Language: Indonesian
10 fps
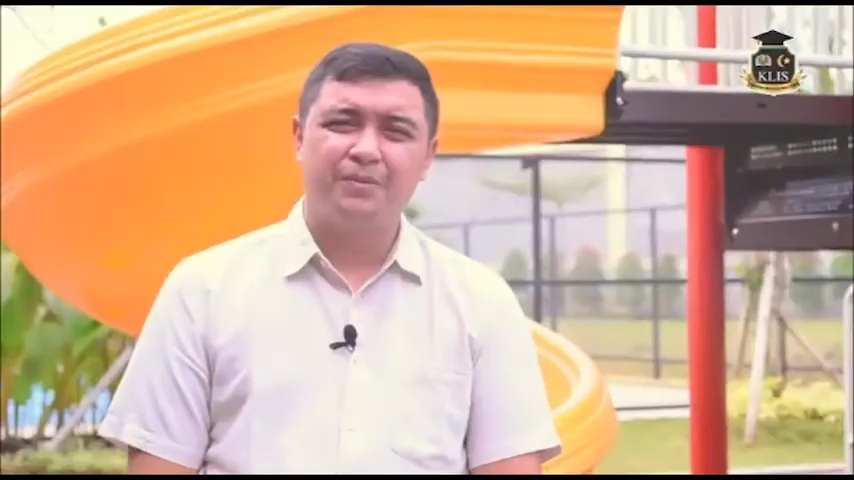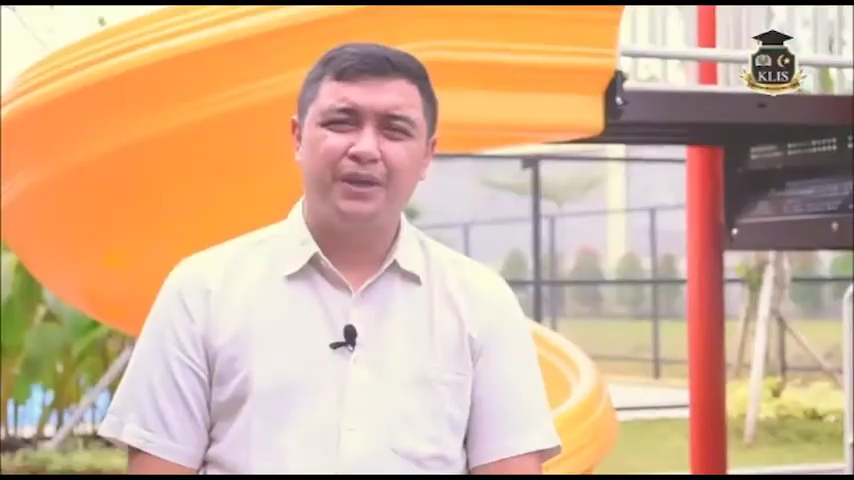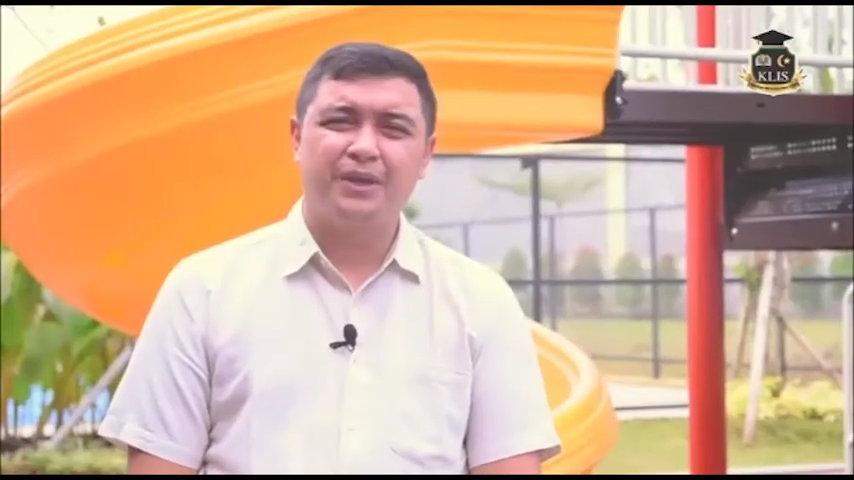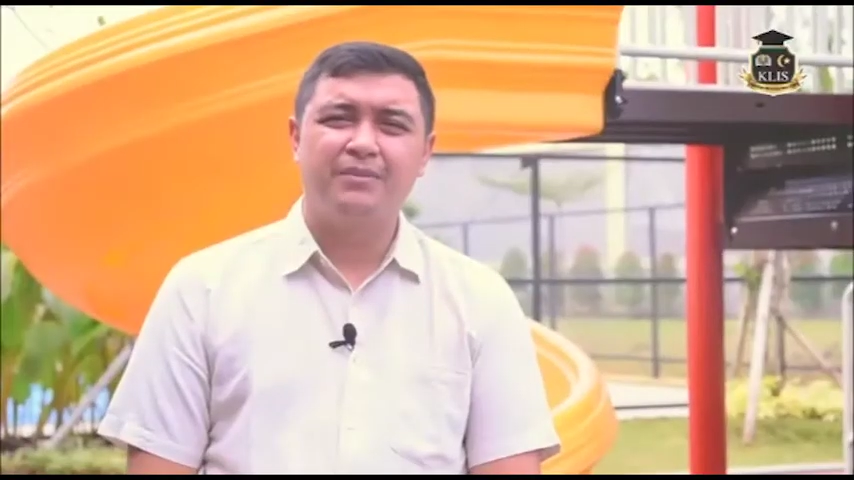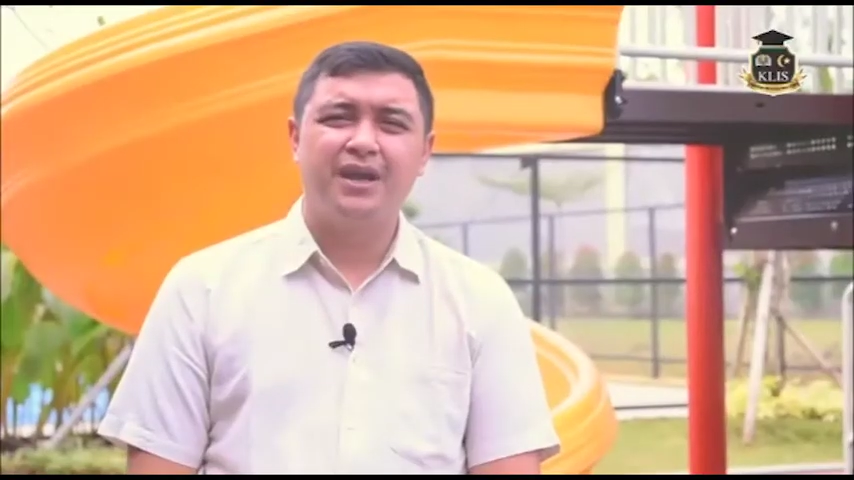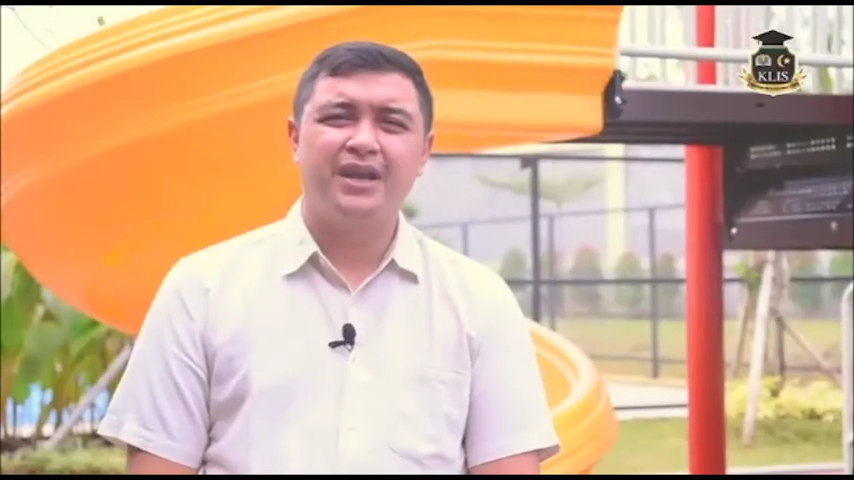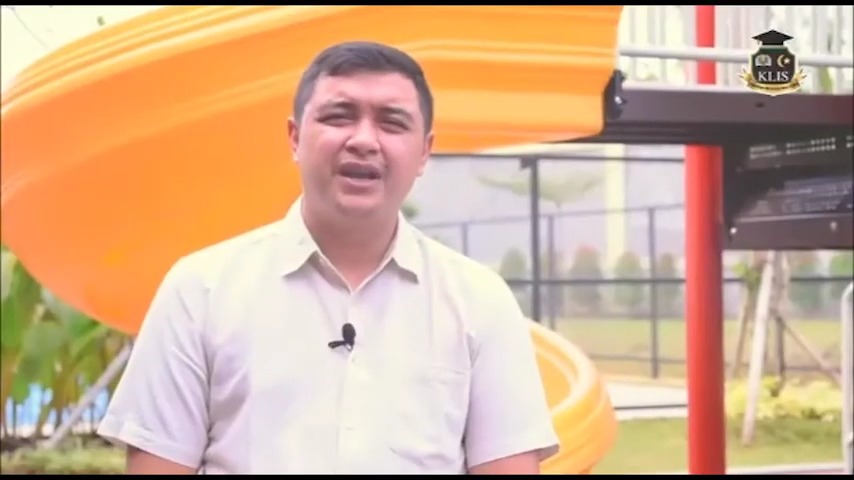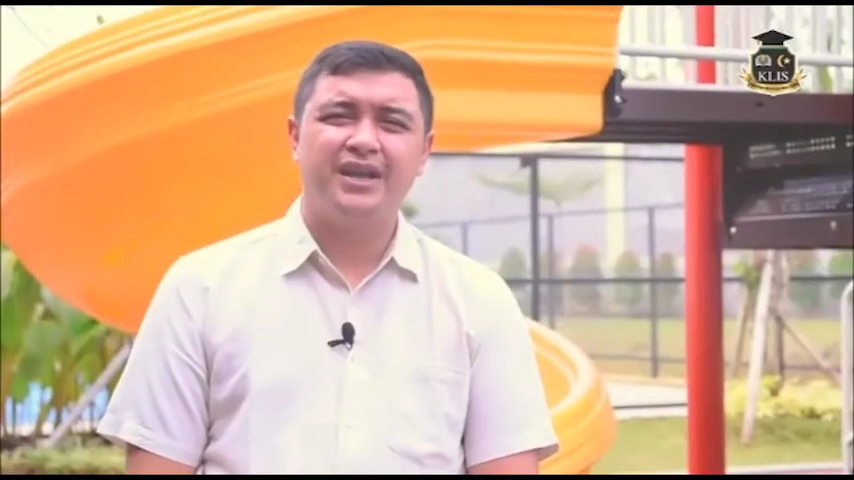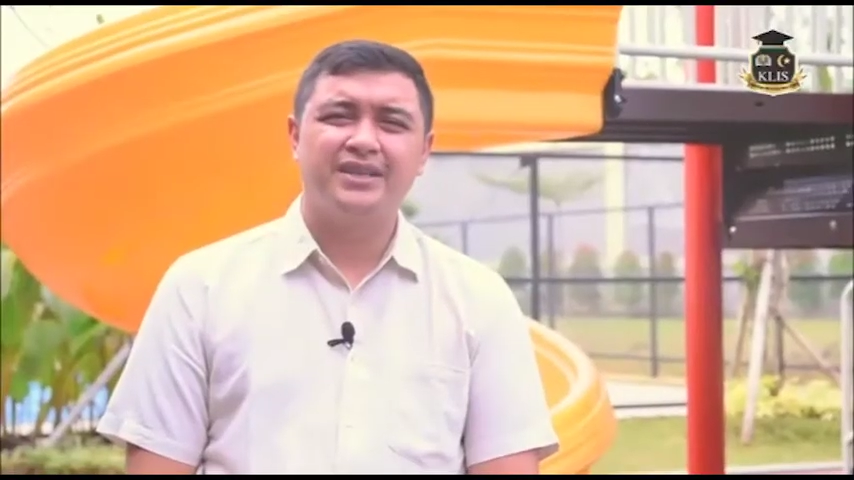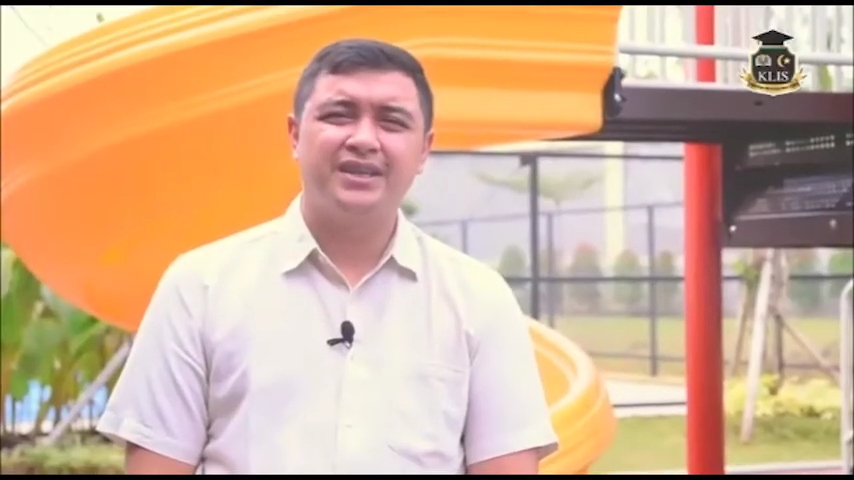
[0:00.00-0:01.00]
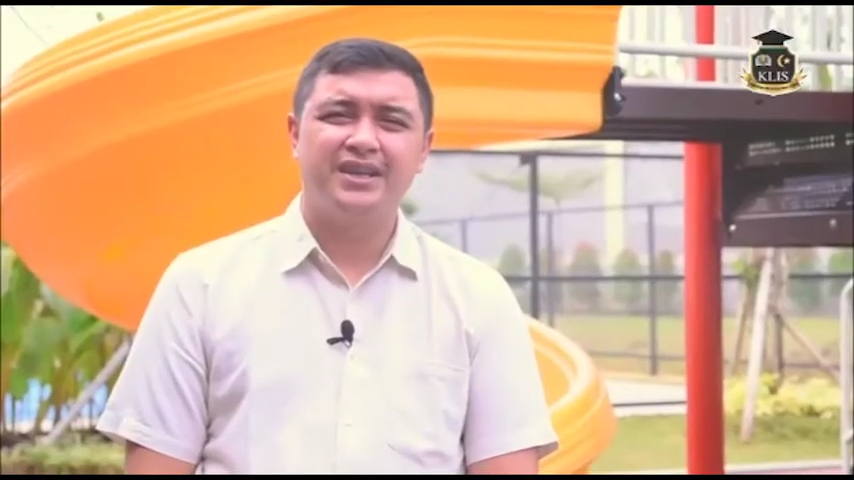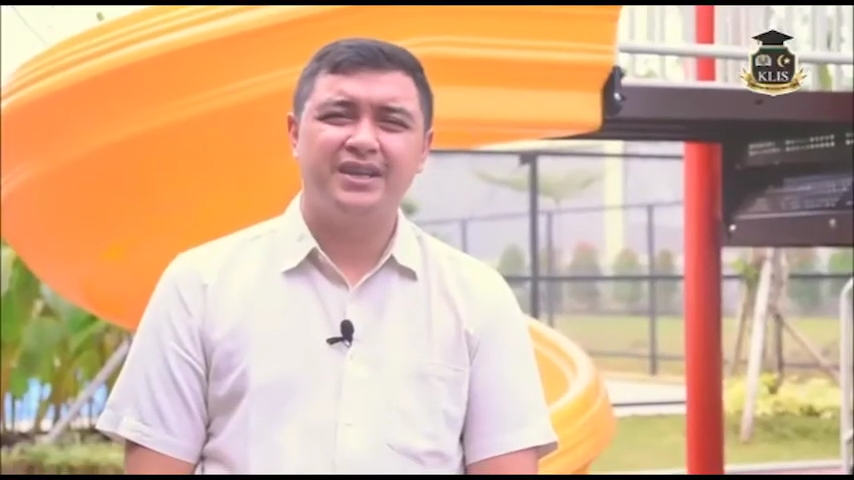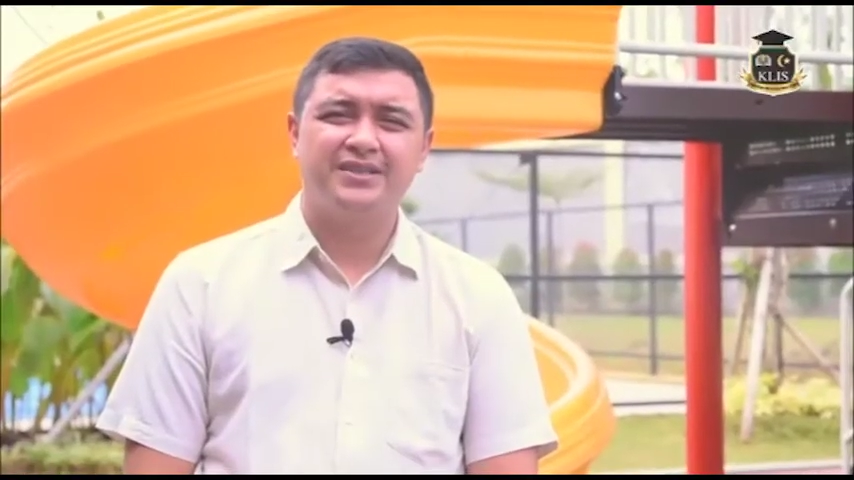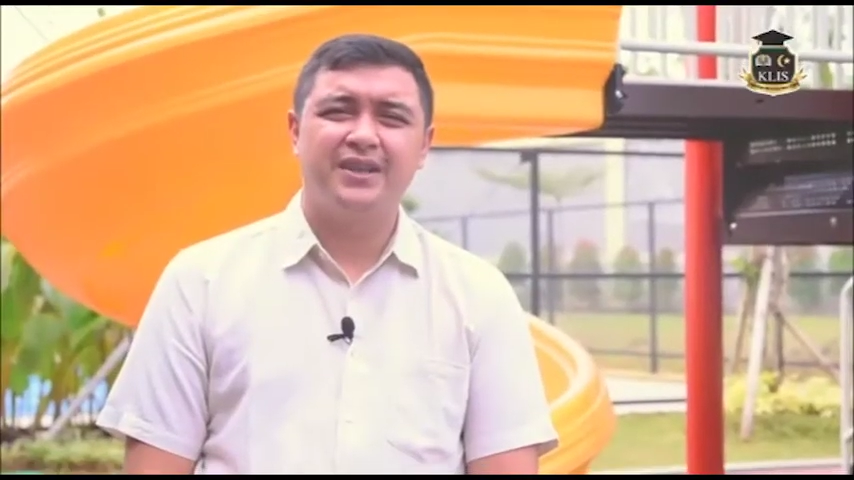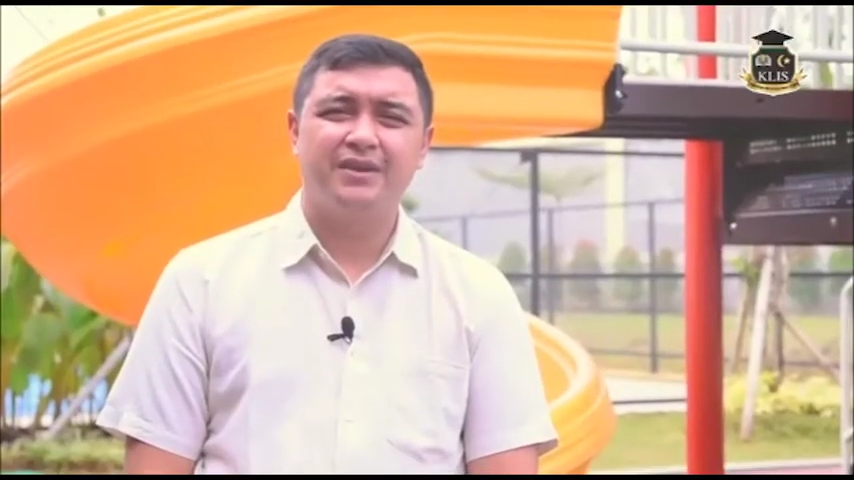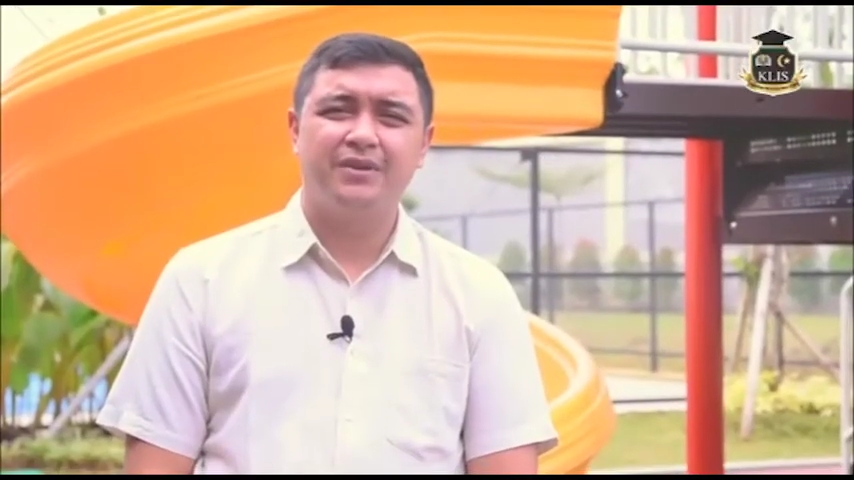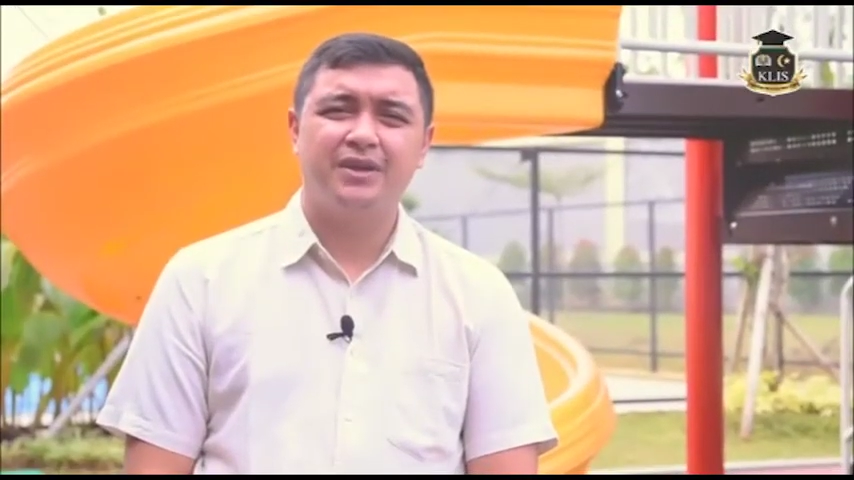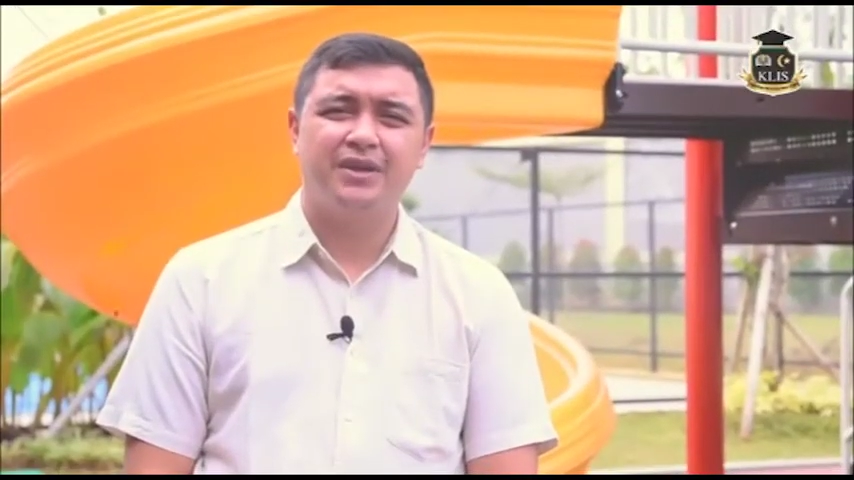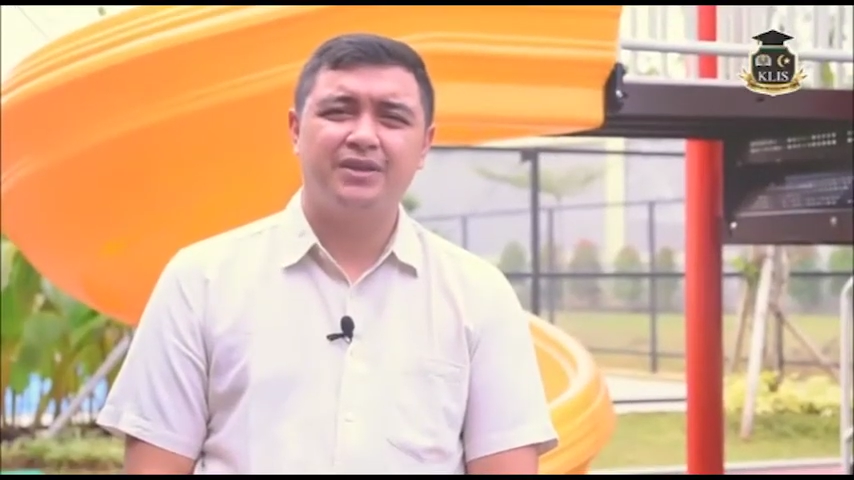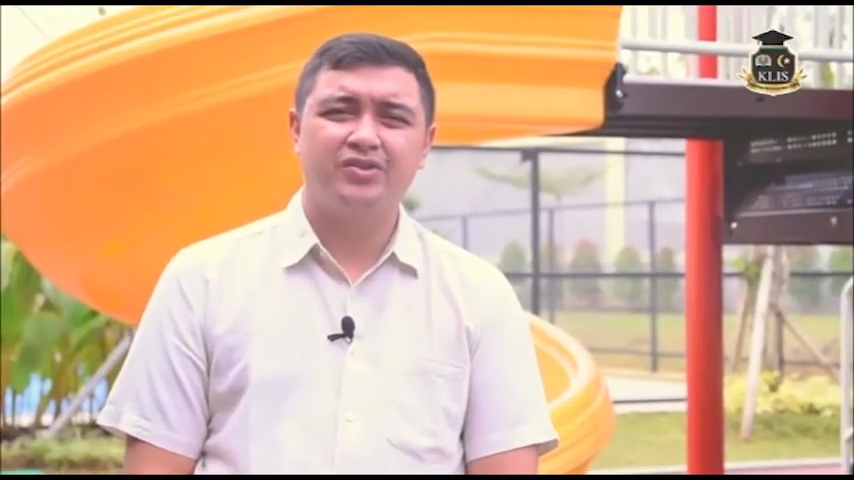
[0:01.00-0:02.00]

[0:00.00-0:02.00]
Perkembangan anak saya selama